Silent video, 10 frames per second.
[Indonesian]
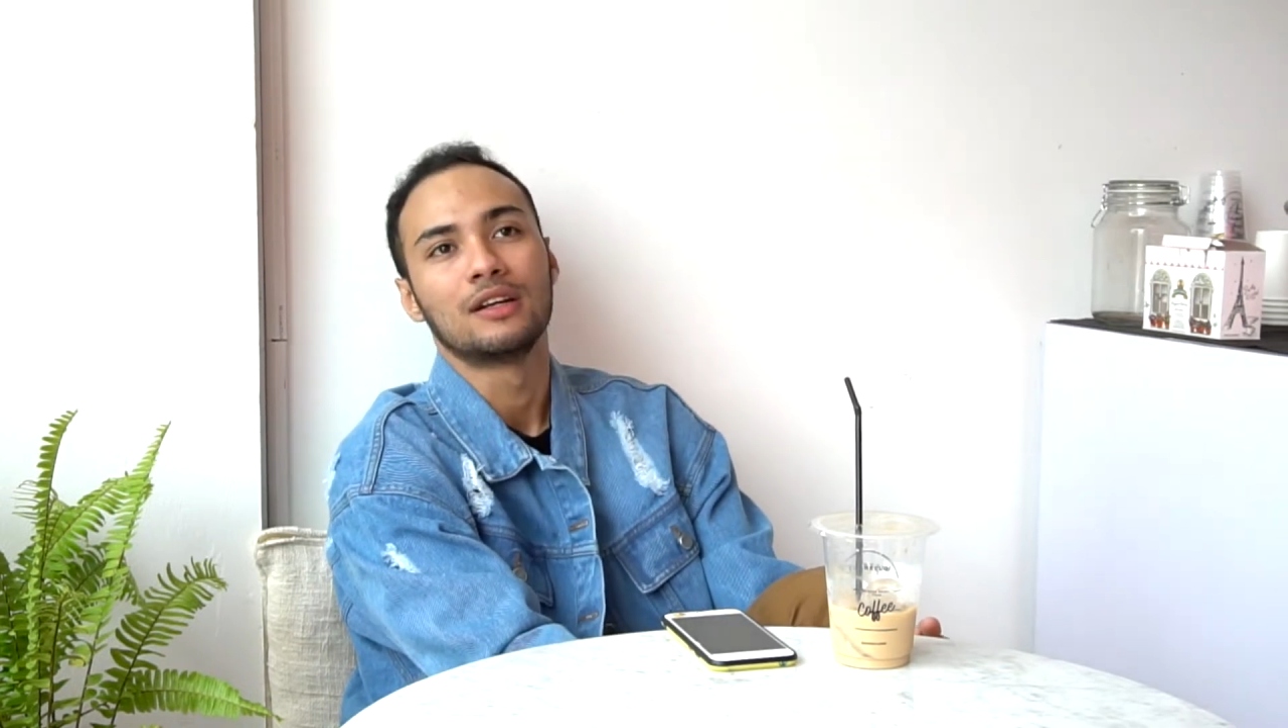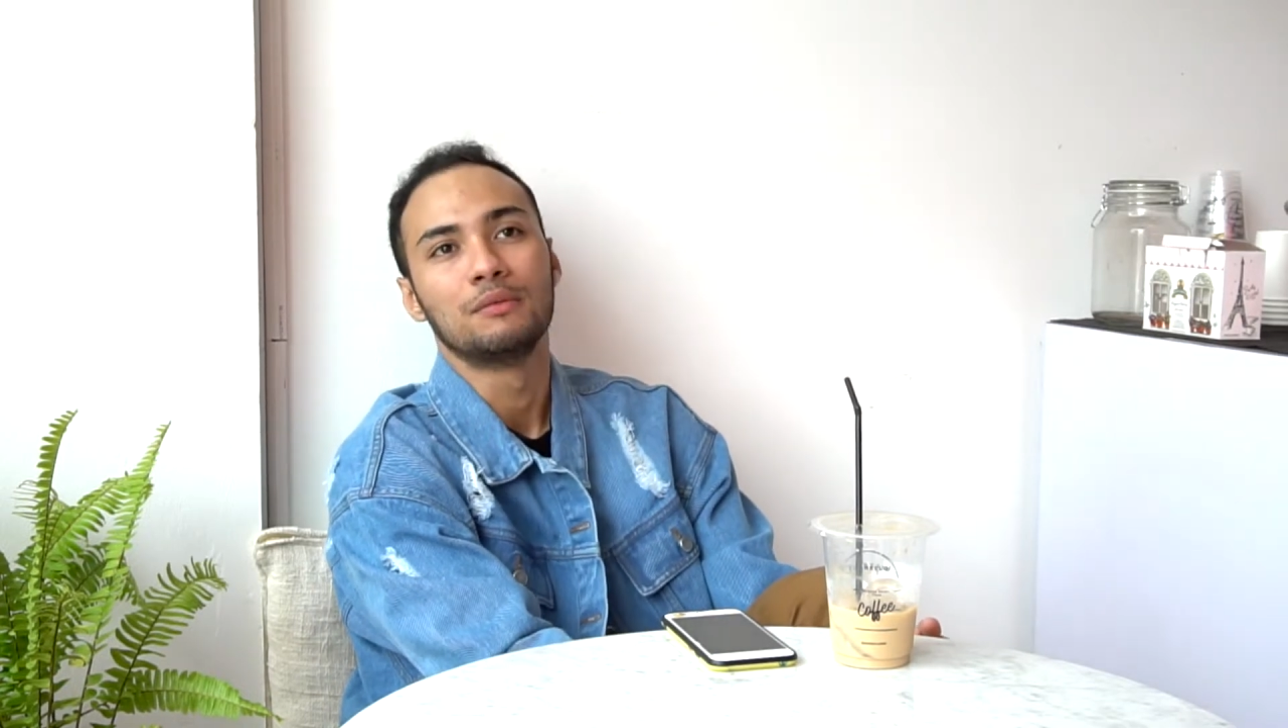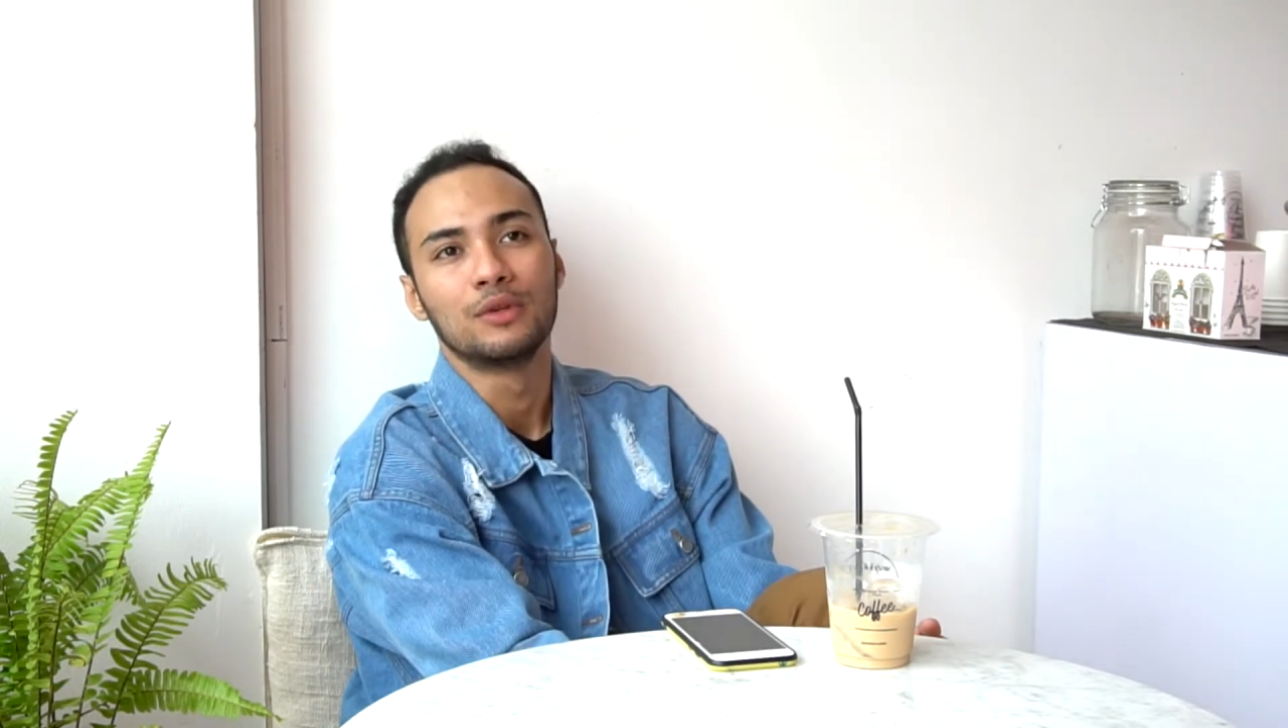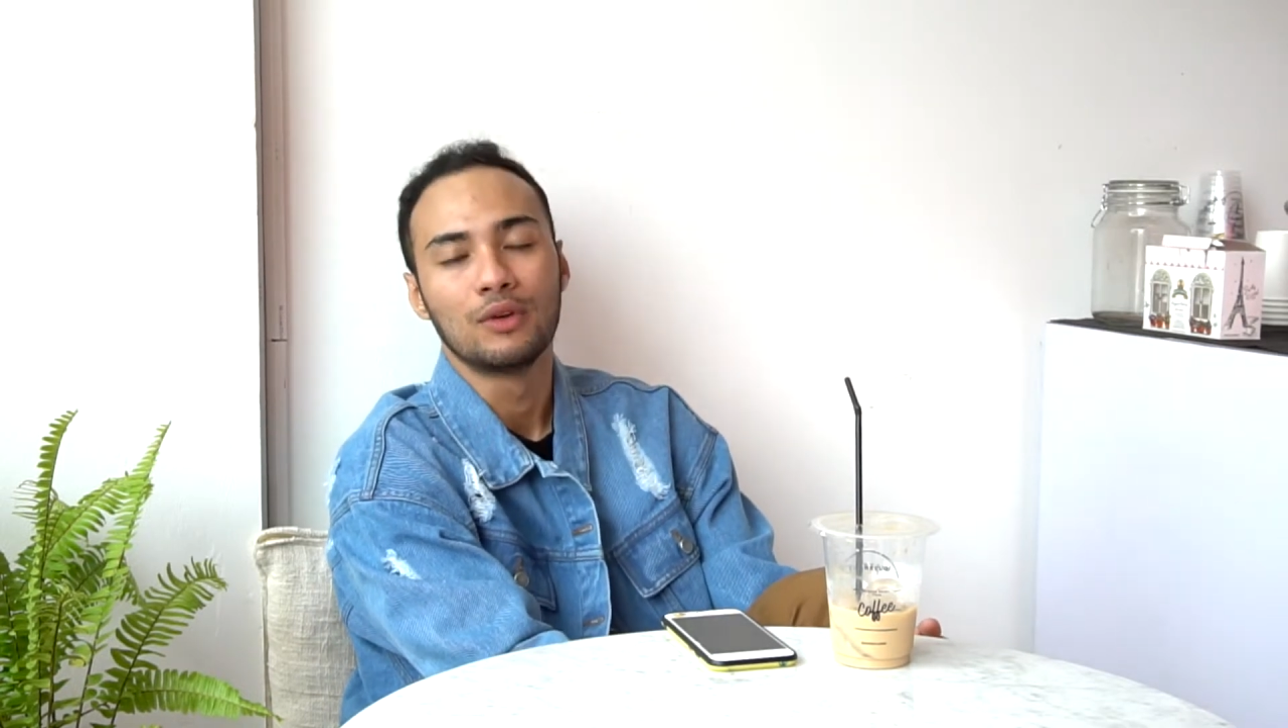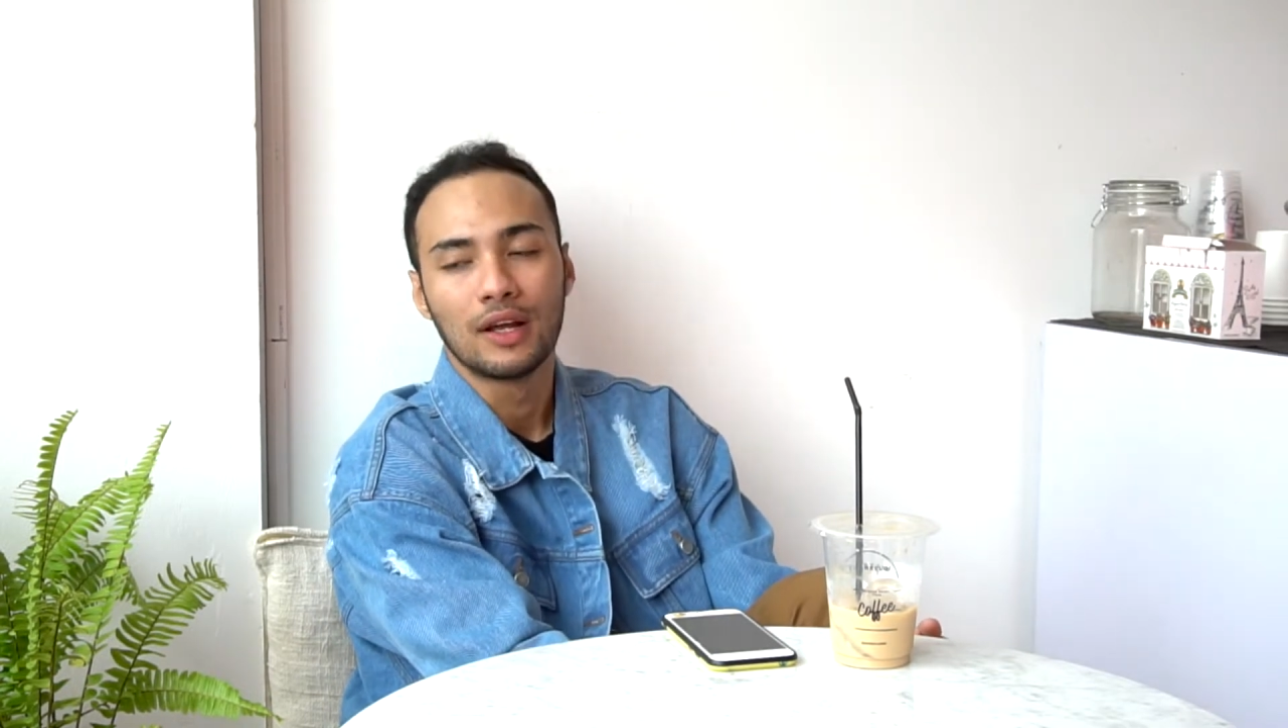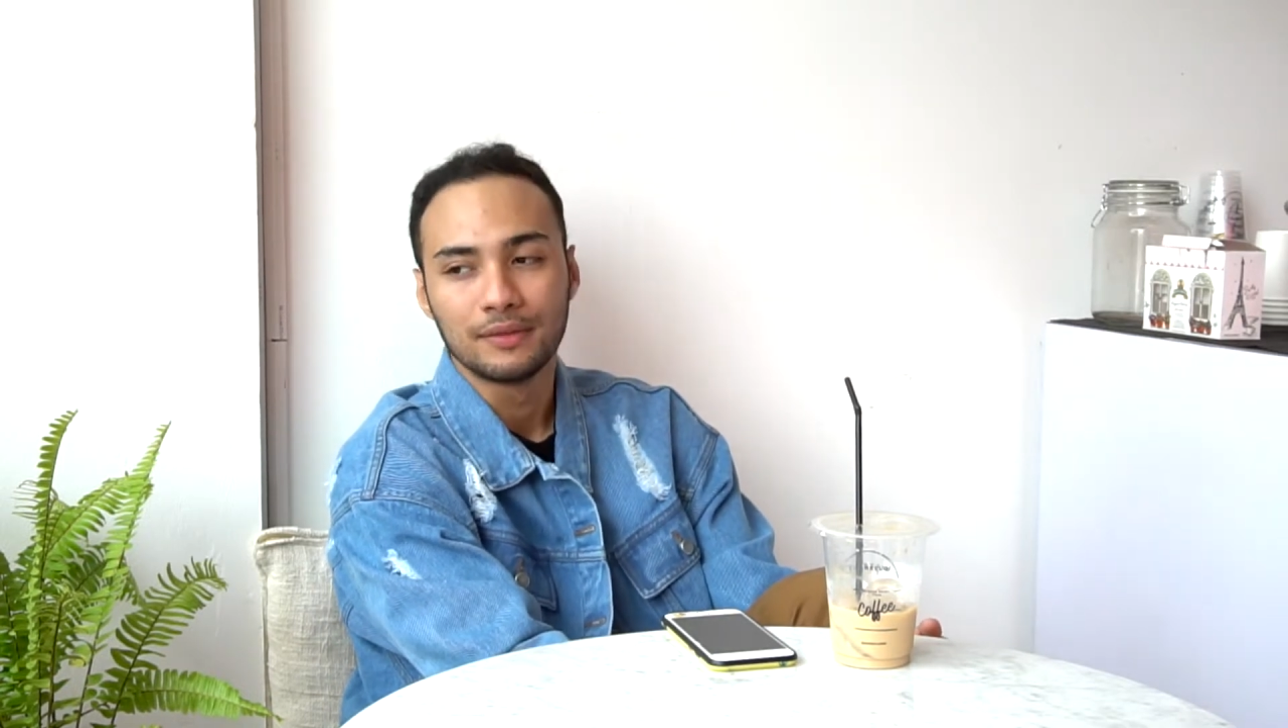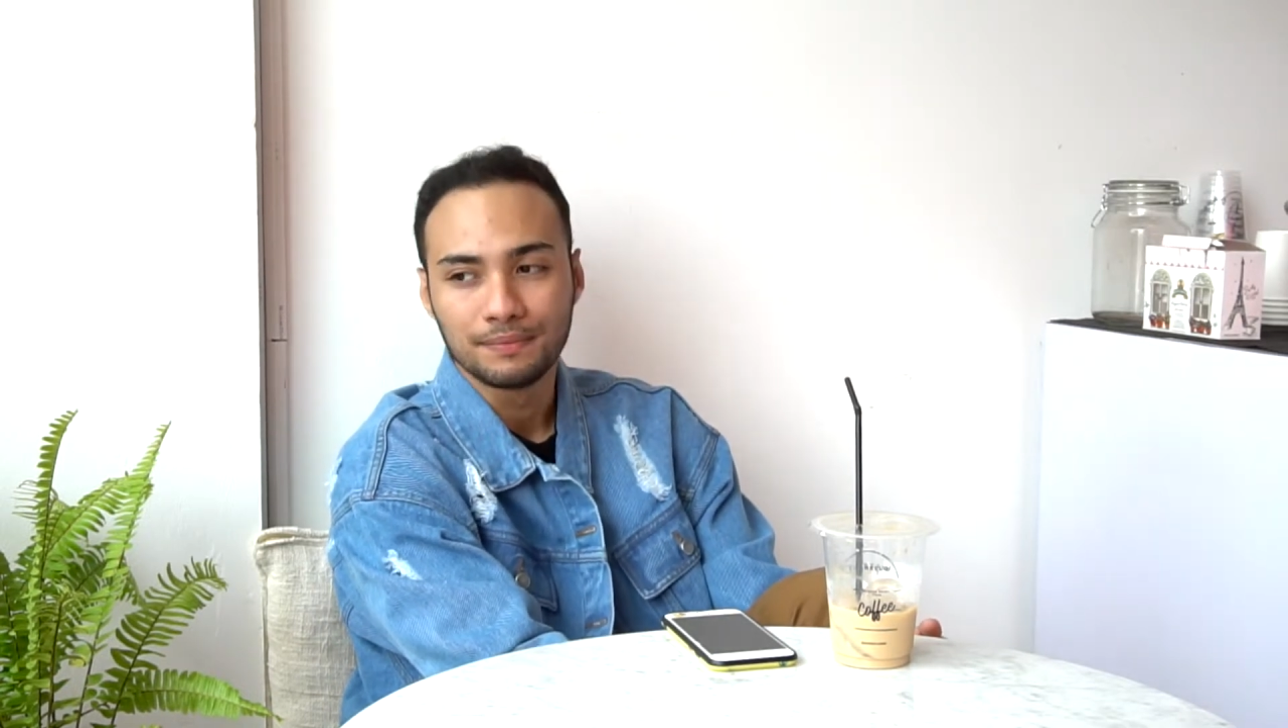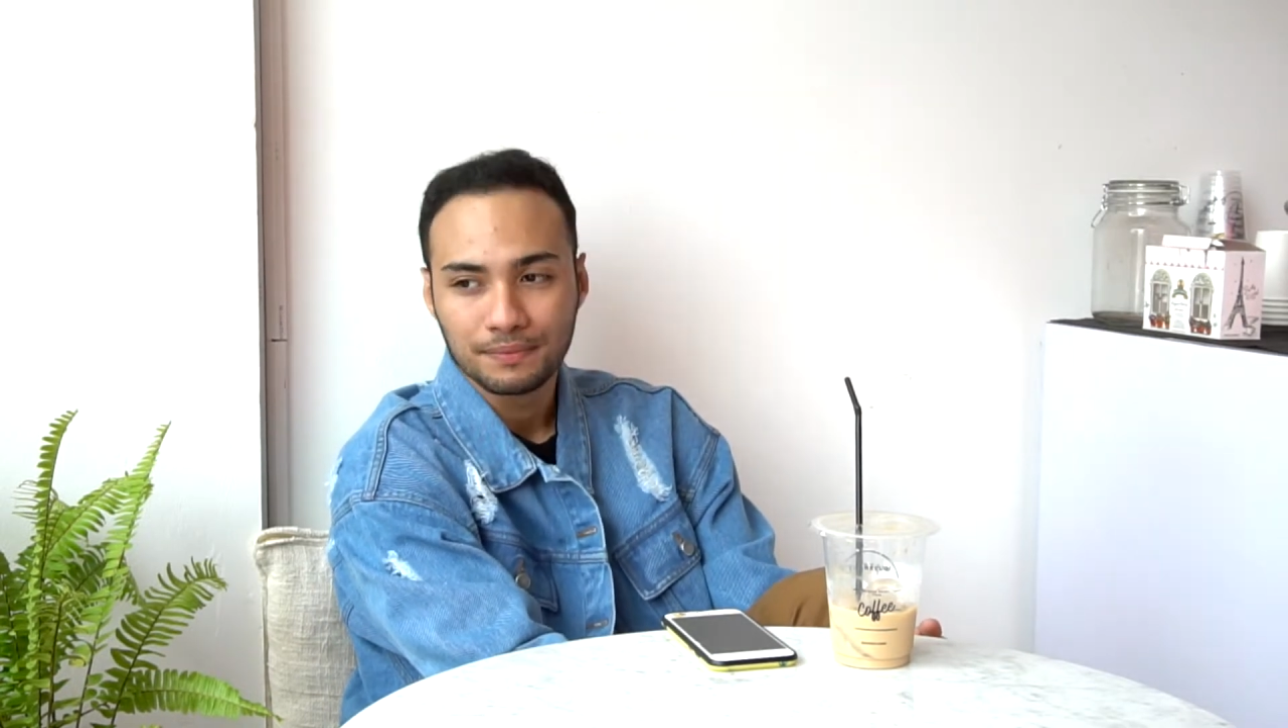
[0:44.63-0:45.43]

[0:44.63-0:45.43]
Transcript: kebetulan.